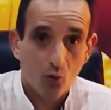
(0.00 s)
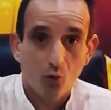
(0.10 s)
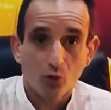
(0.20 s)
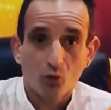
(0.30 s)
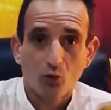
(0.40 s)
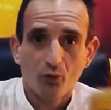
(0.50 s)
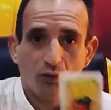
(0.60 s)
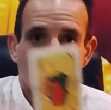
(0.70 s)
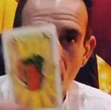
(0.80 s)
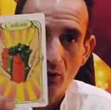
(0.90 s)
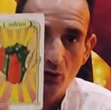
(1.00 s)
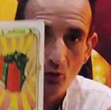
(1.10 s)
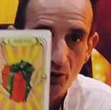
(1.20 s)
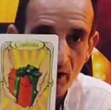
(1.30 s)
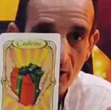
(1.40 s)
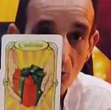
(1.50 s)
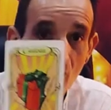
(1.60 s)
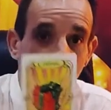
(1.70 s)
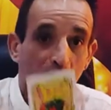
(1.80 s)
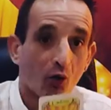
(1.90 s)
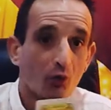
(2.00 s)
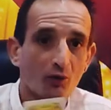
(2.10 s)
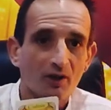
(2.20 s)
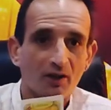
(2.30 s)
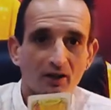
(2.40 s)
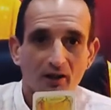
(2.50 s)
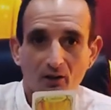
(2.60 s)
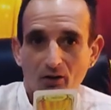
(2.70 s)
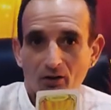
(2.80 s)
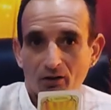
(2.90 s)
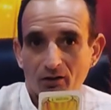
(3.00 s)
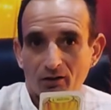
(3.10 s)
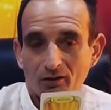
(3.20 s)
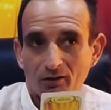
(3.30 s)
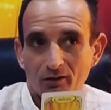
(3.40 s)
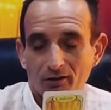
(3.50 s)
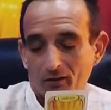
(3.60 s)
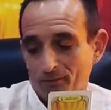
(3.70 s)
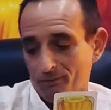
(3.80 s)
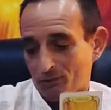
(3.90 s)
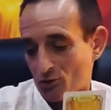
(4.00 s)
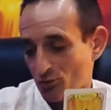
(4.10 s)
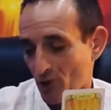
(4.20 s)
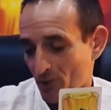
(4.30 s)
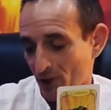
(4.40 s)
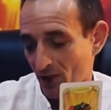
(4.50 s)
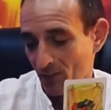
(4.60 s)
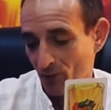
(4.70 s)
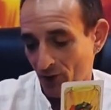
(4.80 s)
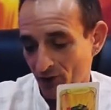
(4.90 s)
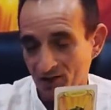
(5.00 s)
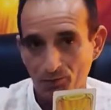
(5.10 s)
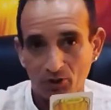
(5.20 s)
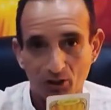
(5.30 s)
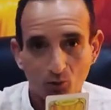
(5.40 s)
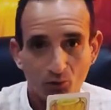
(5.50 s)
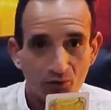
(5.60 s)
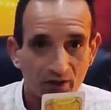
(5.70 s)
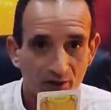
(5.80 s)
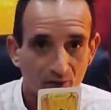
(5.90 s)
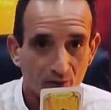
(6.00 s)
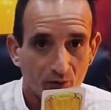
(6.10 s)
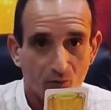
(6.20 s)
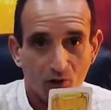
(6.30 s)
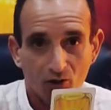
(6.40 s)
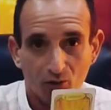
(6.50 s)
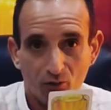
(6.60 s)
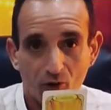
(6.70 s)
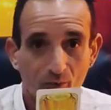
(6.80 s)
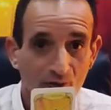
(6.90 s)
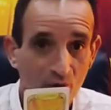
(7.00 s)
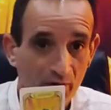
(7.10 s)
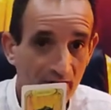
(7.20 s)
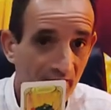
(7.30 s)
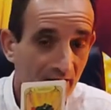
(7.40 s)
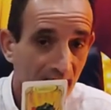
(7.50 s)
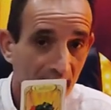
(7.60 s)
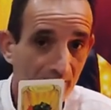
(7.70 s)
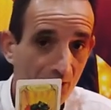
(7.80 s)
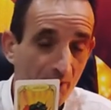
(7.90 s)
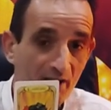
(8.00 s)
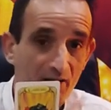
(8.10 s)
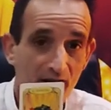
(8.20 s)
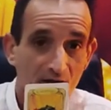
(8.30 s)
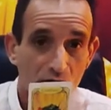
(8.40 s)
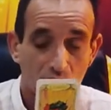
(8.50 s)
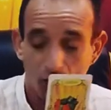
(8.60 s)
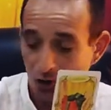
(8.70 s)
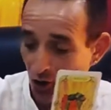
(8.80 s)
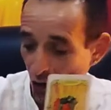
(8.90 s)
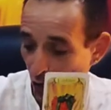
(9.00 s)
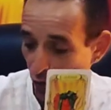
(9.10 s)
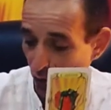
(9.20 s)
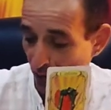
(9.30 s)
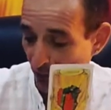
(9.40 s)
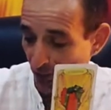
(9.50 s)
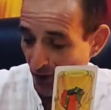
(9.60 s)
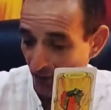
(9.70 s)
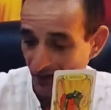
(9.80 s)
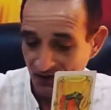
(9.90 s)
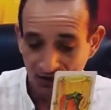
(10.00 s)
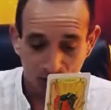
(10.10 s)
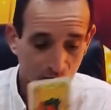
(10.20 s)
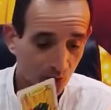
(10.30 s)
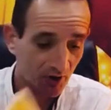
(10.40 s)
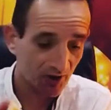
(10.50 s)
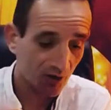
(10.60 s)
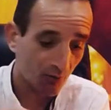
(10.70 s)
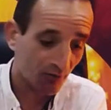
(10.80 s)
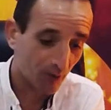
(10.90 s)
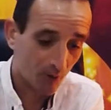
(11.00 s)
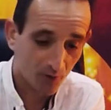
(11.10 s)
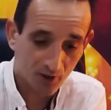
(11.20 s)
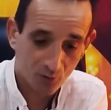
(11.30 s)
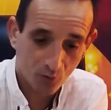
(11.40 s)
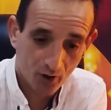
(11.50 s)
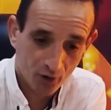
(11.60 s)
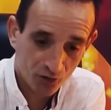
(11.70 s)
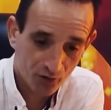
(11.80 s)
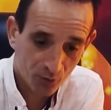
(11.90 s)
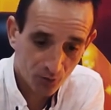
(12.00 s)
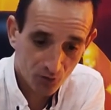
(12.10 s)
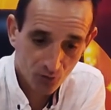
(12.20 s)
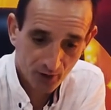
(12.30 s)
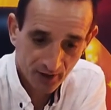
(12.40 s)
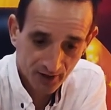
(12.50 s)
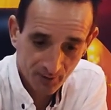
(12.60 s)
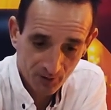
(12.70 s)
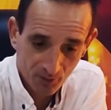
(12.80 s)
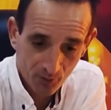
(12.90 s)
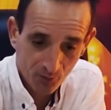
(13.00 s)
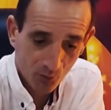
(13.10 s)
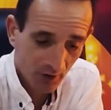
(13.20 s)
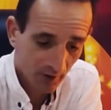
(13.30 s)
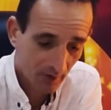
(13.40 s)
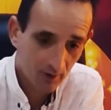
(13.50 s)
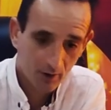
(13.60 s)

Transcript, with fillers: On retrouve le cadeau. Alors on nous dit, euh, soit par rapport à une dispute et conflit, et sur ce mois de novembre, sur les dernières semaines, les derniers jours, on nous fait voir, bah ici sur ce mois de décembre, on nous fait voir le cadeau. Alors je vais continuer à regarder un petit peu plus loin.